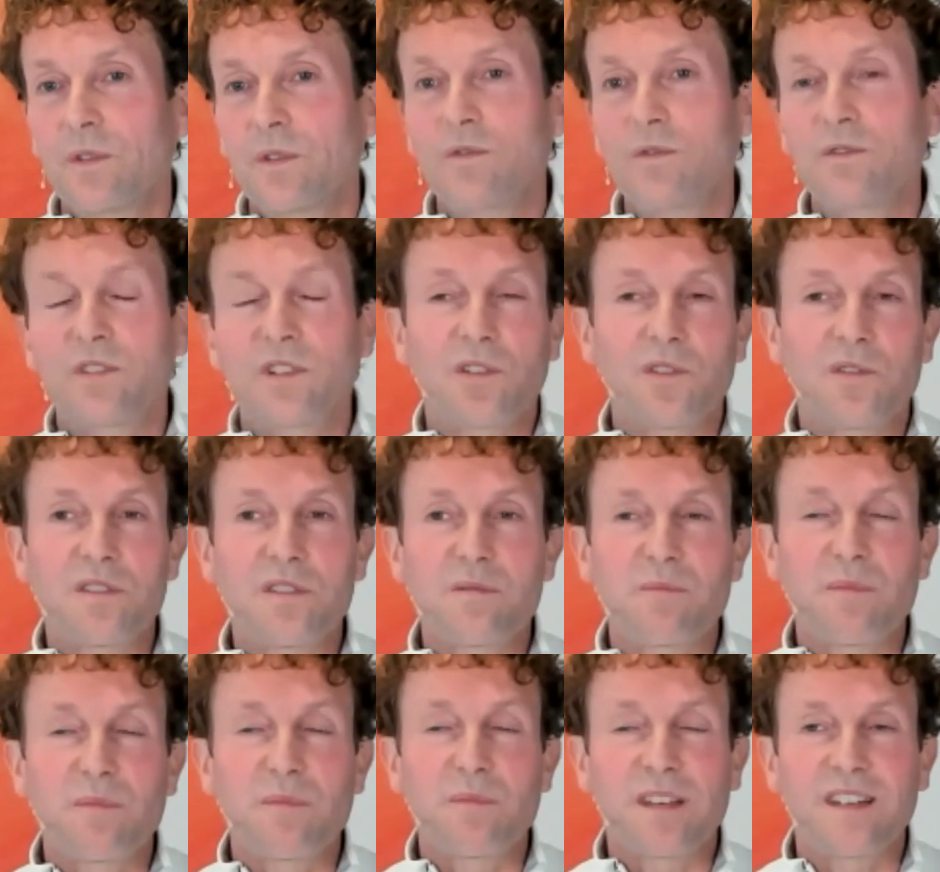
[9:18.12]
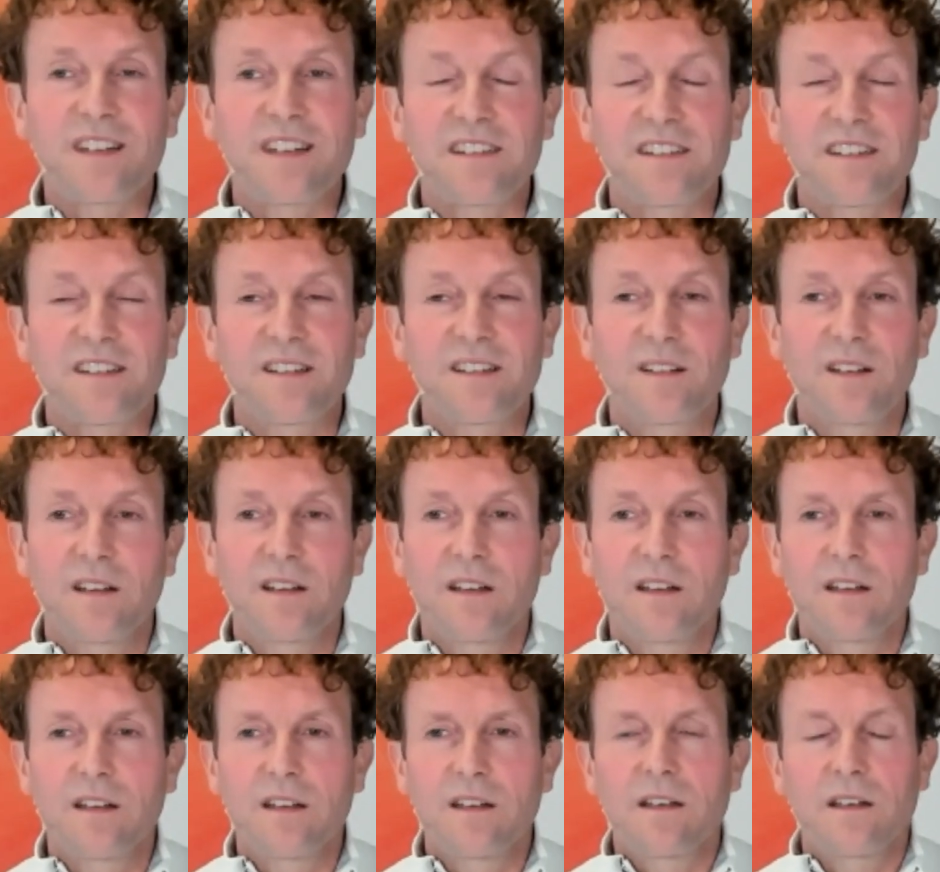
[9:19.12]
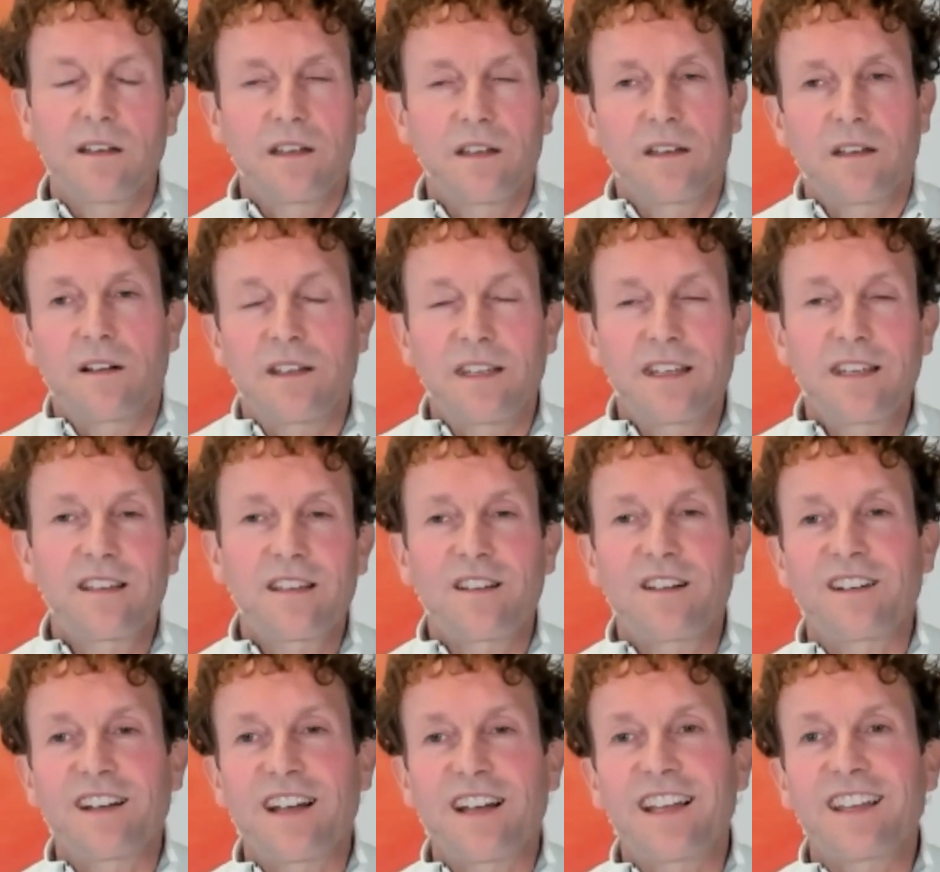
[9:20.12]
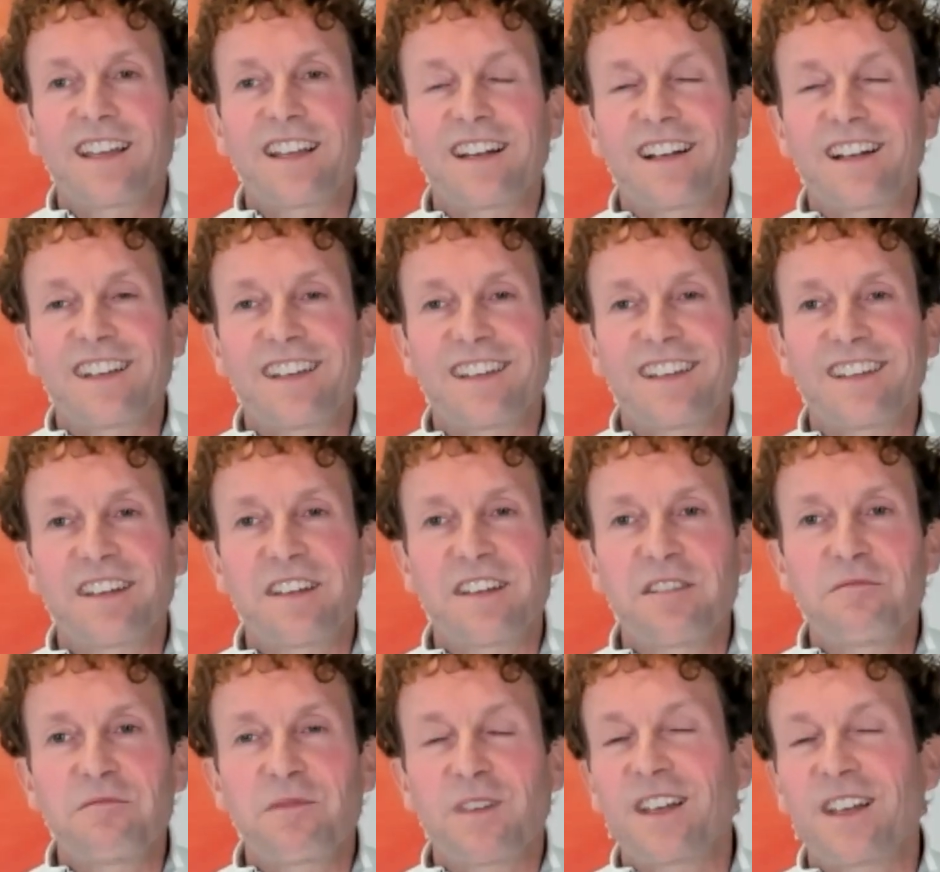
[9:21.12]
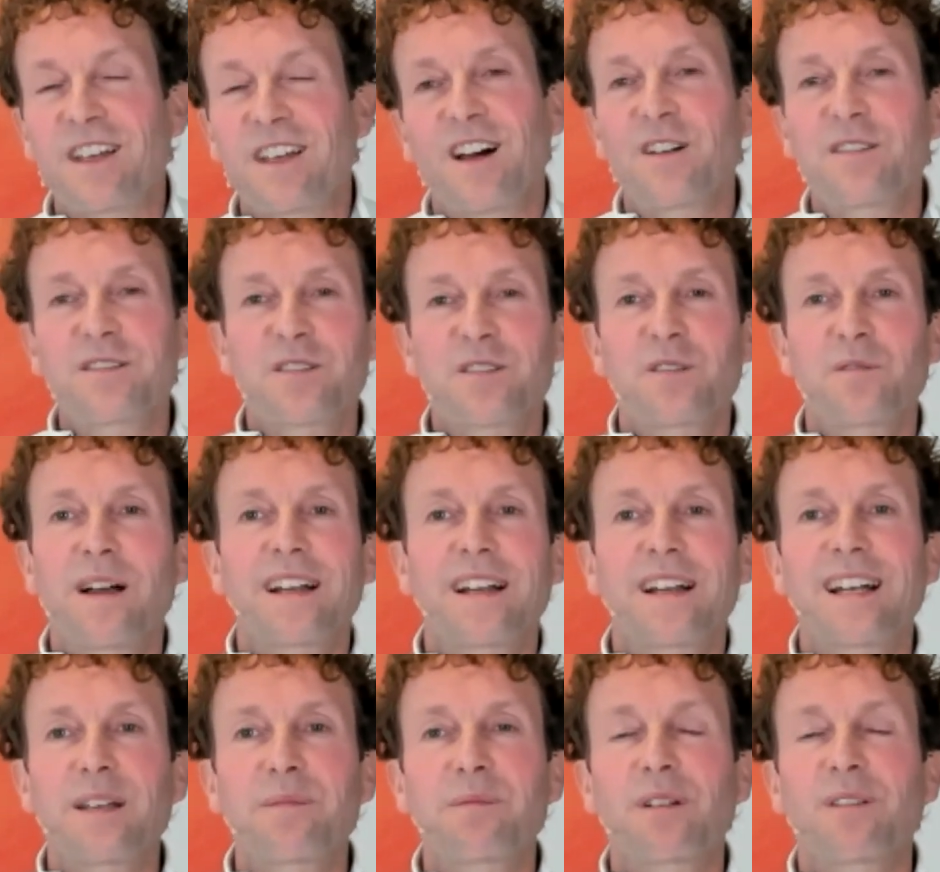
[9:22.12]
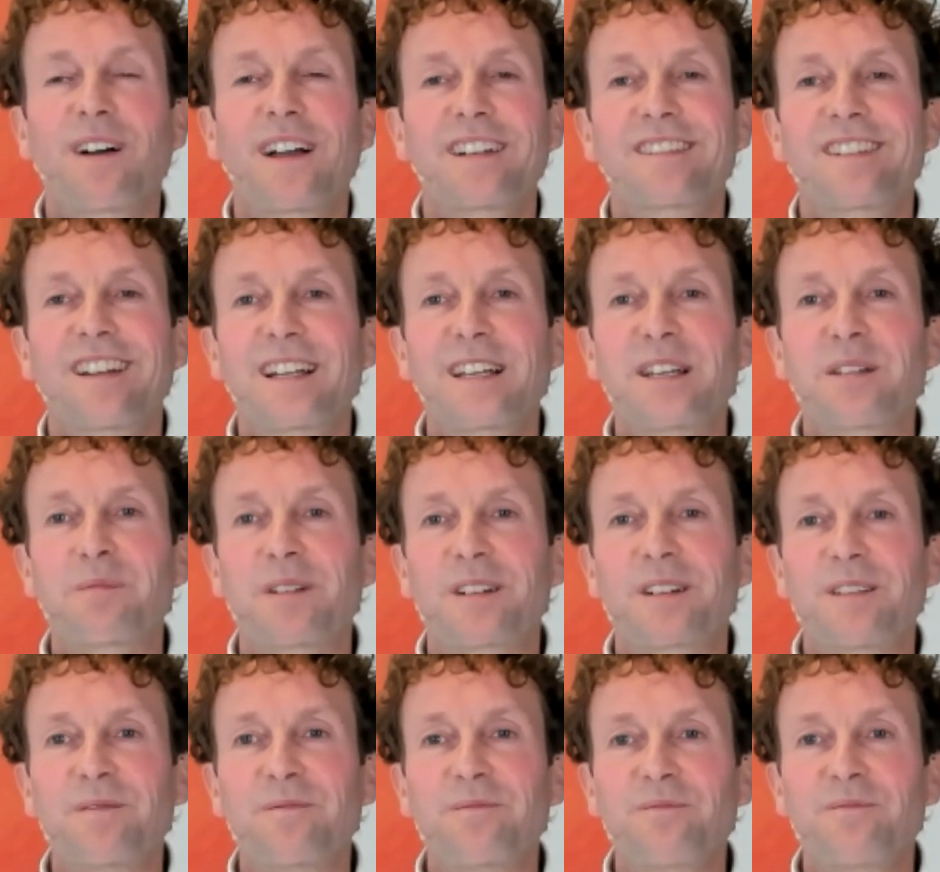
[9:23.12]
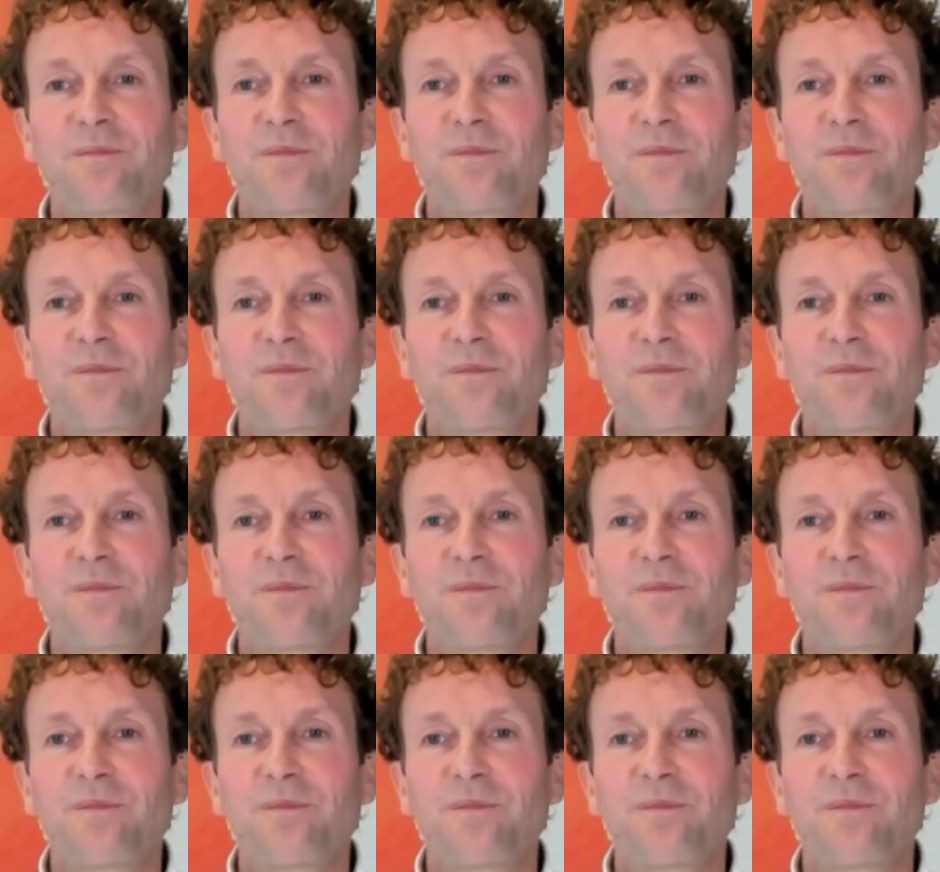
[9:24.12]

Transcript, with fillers: und grüßt mich nicht. Ja, ich kann eigentlich genauso mein Leben weiterleben.